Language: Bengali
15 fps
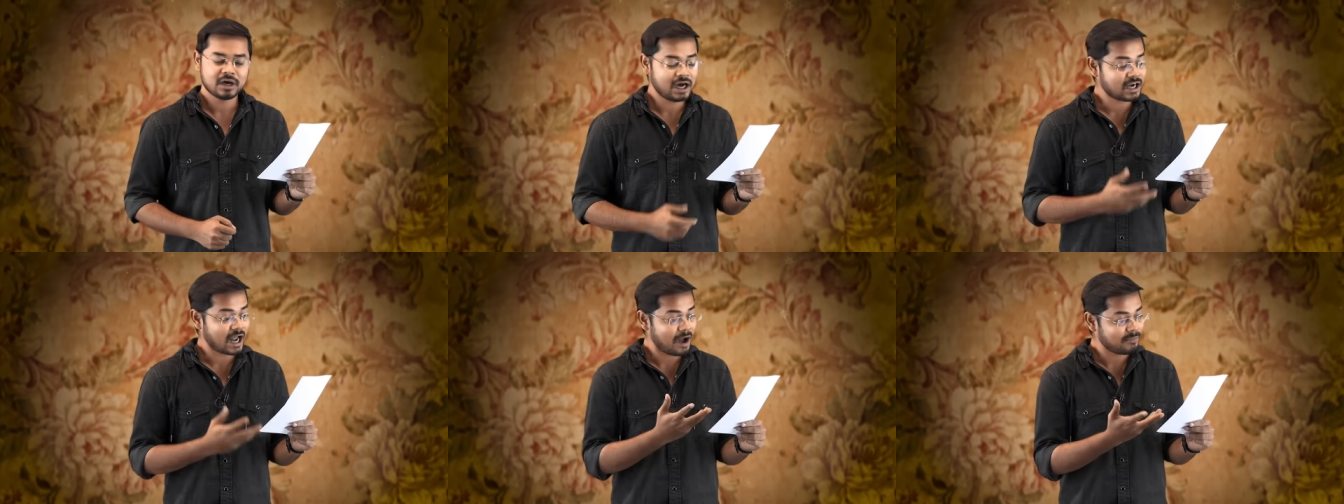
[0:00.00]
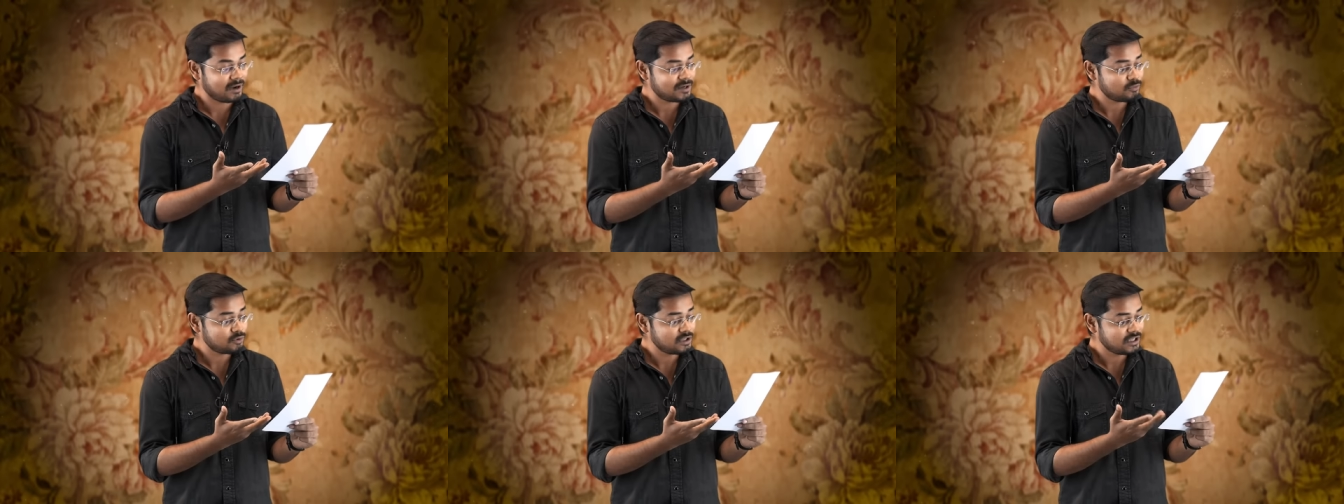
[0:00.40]
আর
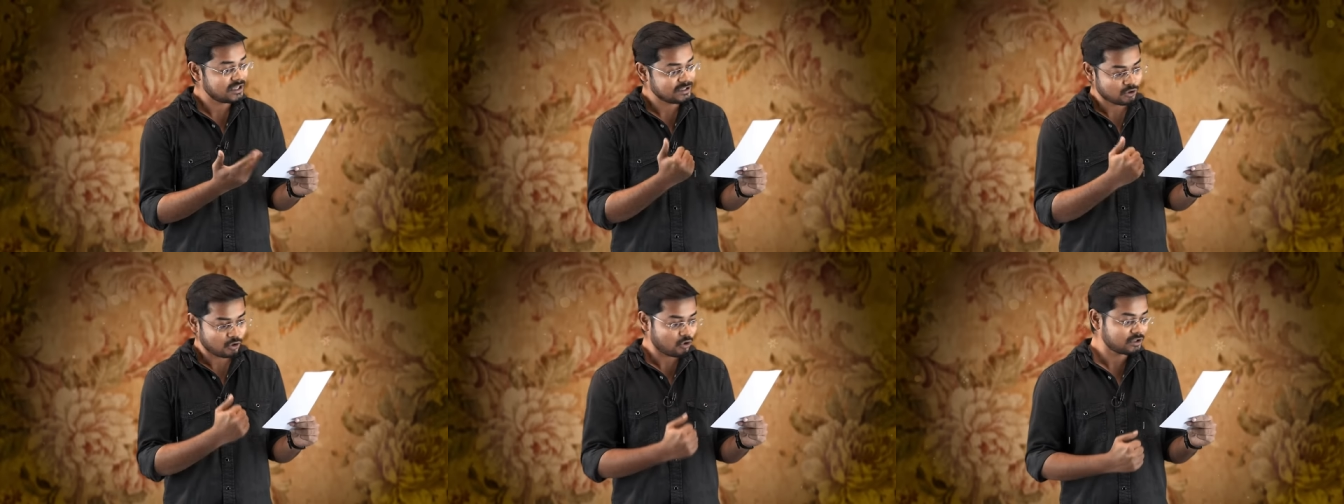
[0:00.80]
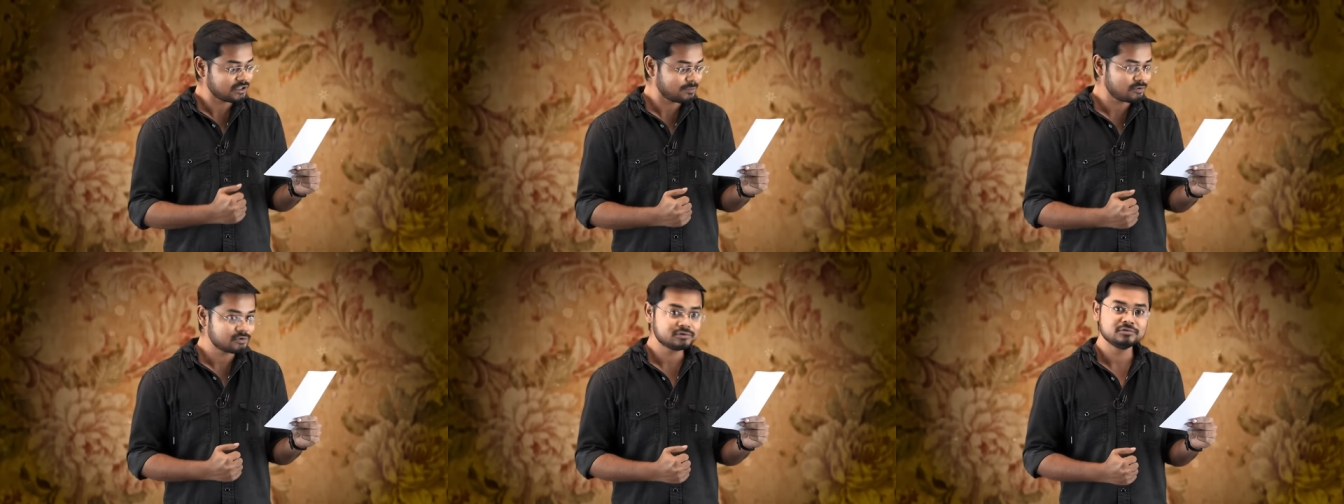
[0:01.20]
আমার প্রতি
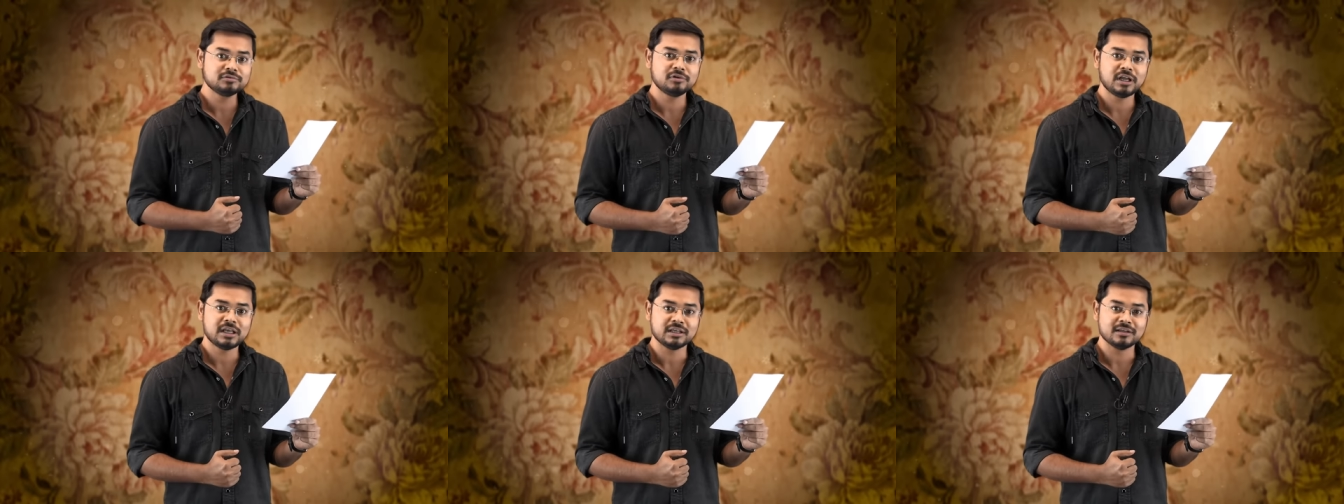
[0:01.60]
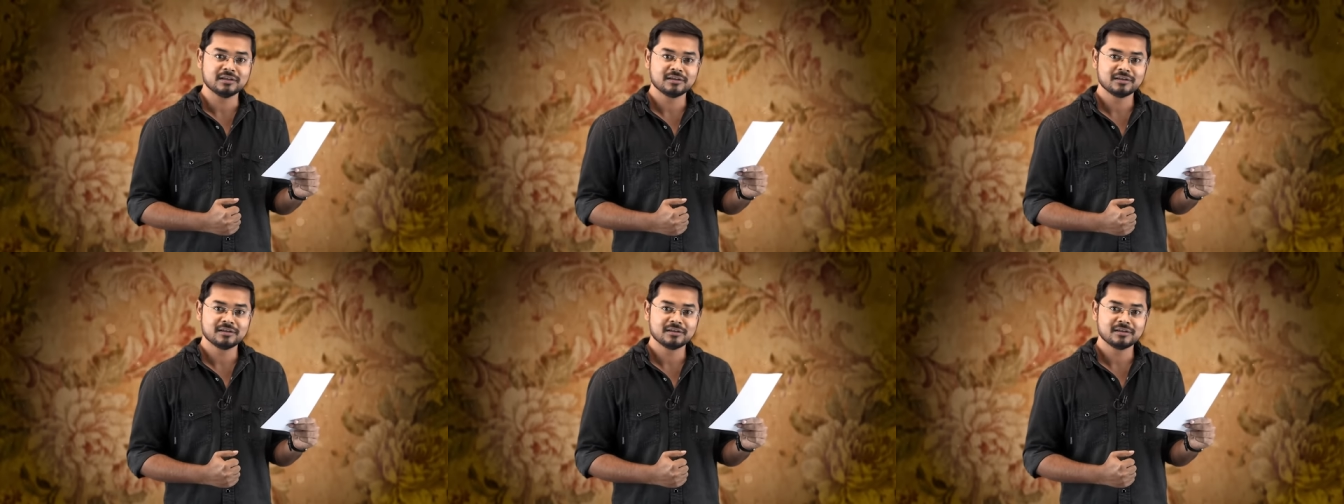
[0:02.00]
কৃতজ্ঞতা পর্যন্ত নেই